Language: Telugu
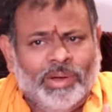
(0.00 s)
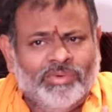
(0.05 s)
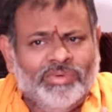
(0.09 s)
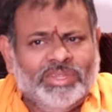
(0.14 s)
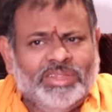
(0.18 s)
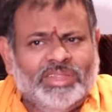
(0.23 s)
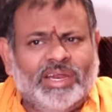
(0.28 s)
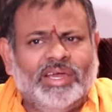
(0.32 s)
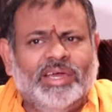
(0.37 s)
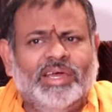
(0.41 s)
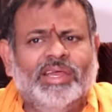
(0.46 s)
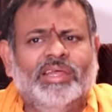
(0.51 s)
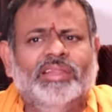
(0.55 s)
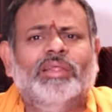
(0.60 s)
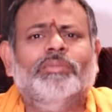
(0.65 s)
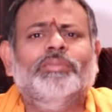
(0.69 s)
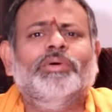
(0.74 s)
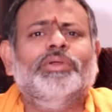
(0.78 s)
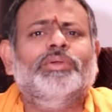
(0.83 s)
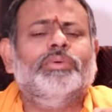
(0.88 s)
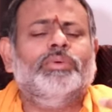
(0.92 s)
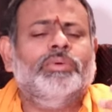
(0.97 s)
పవిత్ర
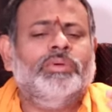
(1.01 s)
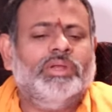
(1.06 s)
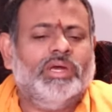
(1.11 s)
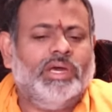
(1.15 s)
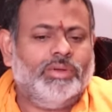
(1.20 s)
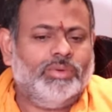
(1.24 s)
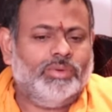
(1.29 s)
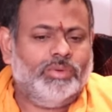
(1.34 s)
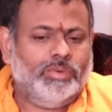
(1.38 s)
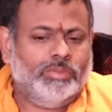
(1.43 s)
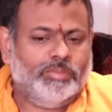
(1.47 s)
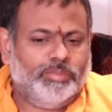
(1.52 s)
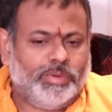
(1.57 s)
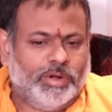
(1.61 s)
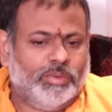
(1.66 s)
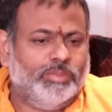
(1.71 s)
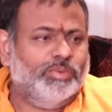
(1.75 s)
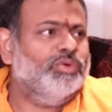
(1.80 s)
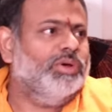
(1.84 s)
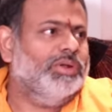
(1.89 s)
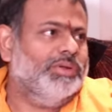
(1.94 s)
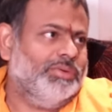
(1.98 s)
గ్రంథం అనుకుంటారు
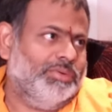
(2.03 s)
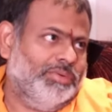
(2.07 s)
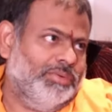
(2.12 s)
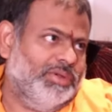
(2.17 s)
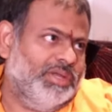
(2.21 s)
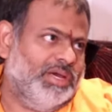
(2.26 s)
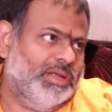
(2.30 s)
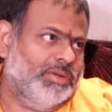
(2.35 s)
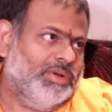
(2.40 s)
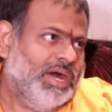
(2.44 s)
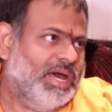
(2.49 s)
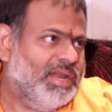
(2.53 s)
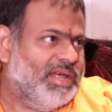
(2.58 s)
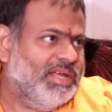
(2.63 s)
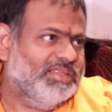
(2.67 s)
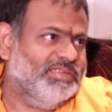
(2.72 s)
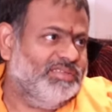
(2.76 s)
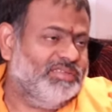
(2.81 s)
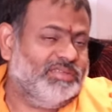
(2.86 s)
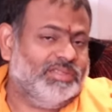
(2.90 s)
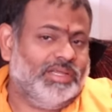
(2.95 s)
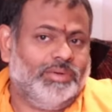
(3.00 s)
ప్రభు అనుకుంటారు
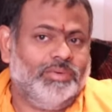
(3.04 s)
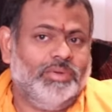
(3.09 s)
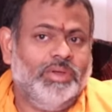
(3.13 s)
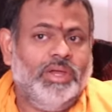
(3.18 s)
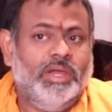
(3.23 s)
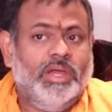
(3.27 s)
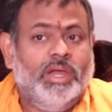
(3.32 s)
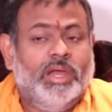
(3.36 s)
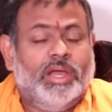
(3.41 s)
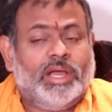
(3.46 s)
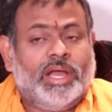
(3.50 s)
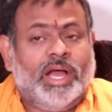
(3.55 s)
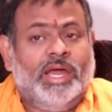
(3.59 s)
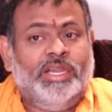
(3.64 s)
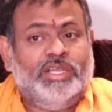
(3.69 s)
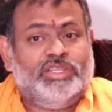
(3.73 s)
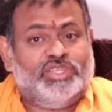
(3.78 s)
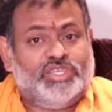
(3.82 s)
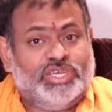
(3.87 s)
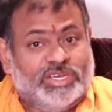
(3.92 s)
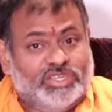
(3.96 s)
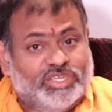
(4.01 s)
ఆరాధిస్తారు
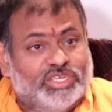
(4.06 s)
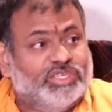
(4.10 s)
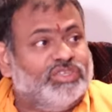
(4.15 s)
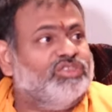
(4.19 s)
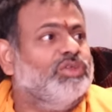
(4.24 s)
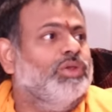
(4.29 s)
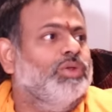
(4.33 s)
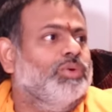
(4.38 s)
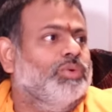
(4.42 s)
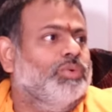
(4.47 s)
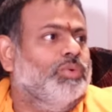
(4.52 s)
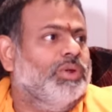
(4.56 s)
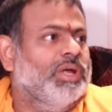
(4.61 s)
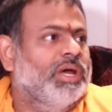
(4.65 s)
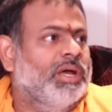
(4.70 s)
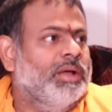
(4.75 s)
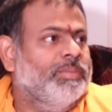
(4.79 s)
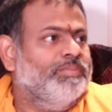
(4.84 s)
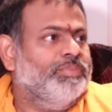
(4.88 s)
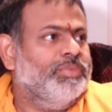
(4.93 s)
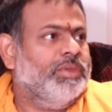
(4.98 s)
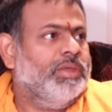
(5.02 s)
కానీ చర్చెస్లో
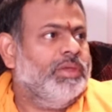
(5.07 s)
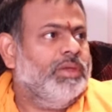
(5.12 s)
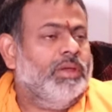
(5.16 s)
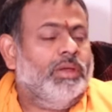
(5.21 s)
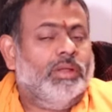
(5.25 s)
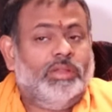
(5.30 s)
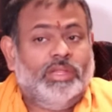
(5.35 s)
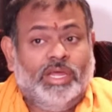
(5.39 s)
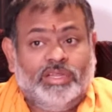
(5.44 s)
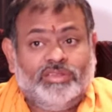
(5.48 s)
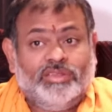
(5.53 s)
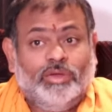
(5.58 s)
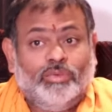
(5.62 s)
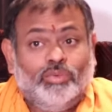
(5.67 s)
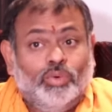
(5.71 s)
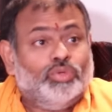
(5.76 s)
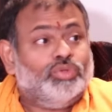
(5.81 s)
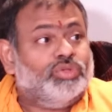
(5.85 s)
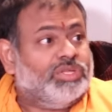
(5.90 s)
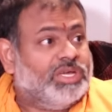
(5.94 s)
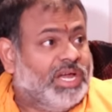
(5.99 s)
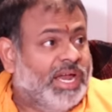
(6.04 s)
కూడా దెర్ ఈస్ అ
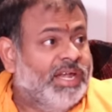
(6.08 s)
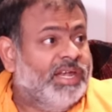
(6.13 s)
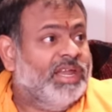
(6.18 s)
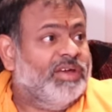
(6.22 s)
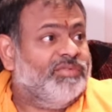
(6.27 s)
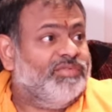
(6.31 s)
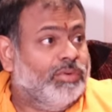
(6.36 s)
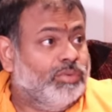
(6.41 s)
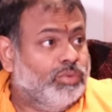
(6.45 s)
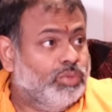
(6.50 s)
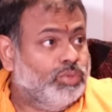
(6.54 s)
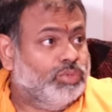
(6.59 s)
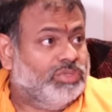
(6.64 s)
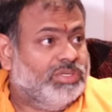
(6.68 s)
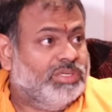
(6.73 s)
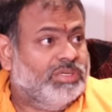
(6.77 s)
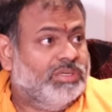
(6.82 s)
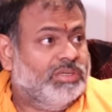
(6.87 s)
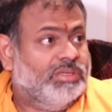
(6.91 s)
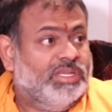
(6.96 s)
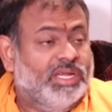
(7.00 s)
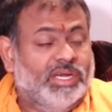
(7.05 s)
ఓత్ కైండ్ ఆఫ్ ఎ
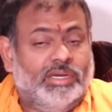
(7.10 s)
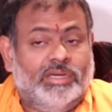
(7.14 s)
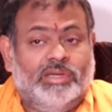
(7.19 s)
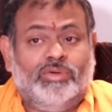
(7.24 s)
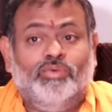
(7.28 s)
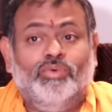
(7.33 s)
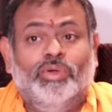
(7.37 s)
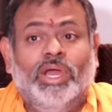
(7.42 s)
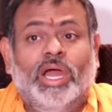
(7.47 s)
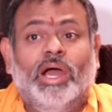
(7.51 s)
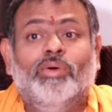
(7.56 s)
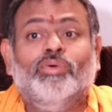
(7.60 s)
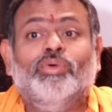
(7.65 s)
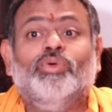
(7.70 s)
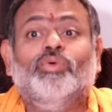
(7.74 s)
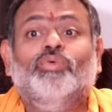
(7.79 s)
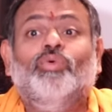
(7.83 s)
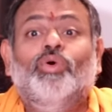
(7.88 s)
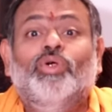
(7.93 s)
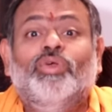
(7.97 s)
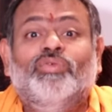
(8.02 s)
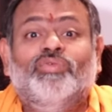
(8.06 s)
ఓత్ దట్ వీ హ్యావ్
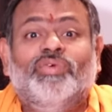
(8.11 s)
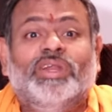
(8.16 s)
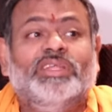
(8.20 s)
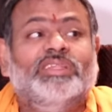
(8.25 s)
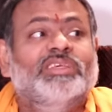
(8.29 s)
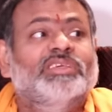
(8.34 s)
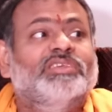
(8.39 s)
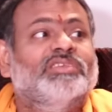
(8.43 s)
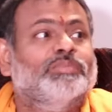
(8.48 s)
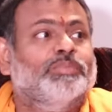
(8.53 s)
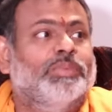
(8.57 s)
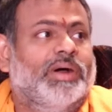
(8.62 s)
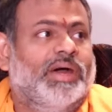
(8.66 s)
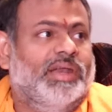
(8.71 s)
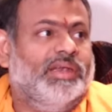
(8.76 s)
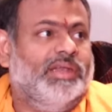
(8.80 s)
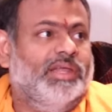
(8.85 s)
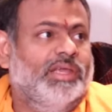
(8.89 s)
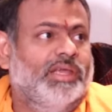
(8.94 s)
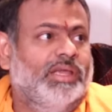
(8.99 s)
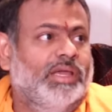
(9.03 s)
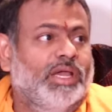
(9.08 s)
టు ఓట్ ఫర్ దిస్
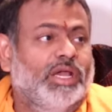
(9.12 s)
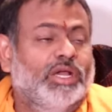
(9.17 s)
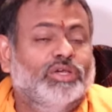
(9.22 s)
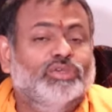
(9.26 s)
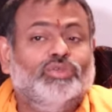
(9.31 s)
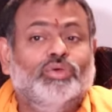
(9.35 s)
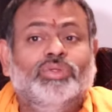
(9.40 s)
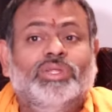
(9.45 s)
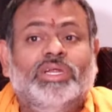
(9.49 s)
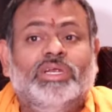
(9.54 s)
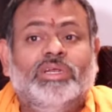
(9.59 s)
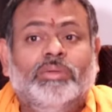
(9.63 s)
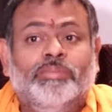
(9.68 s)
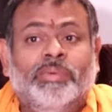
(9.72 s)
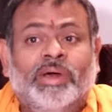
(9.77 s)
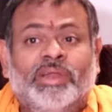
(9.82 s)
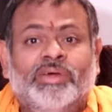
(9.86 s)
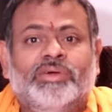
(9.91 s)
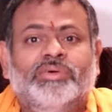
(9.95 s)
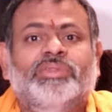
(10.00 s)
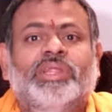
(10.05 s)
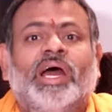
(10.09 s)
పార్టీ సో దట్
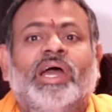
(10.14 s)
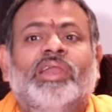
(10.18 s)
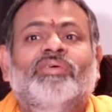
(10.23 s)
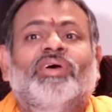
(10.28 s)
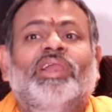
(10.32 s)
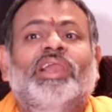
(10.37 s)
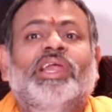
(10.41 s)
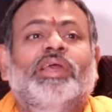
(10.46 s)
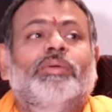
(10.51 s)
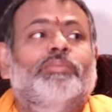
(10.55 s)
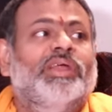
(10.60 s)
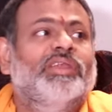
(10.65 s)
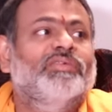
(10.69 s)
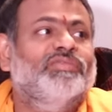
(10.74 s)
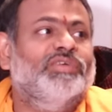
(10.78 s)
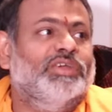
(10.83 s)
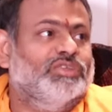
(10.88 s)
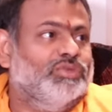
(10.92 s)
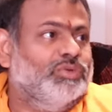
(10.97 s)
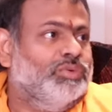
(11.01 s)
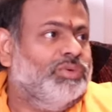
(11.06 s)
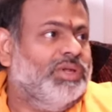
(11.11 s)
మనకు దానివల్ల ఈ
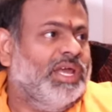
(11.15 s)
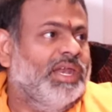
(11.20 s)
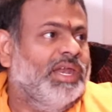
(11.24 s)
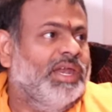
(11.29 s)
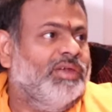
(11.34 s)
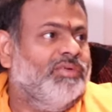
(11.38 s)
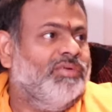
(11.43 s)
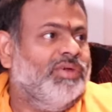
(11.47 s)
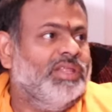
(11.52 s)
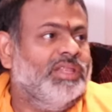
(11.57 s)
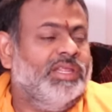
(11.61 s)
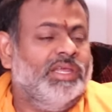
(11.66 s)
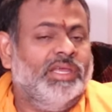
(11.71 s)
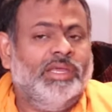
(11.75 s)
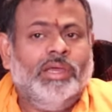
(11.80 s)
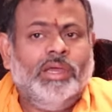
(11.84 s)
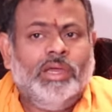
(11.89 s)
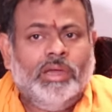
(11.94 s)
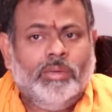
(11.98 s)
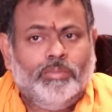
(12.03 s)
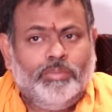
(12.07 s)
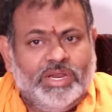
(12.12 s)
బెనిఫిట్స్ ఉంటాయనేటువంటిది
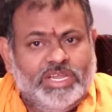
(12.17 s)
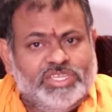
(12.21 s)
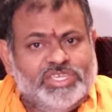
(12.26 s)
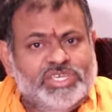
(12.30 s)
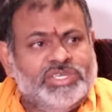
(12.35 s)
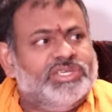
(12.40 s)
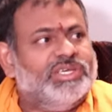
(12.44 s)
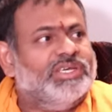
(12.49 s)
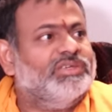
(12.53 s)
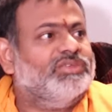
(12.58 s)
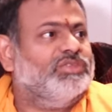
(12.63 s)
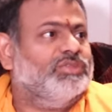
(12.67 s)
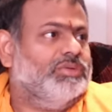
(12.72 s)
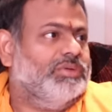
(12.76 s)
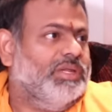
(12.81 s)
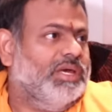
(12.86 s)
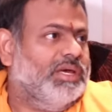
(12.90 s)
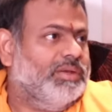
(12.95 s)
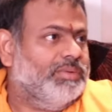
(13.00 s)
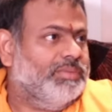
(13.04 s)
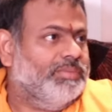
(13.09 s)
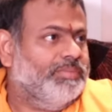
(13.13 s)
ప్రీచింగ్
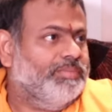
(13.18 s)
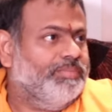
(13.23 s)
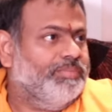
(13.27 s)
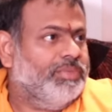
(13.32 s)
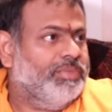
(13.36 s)
చేస్తున్నారు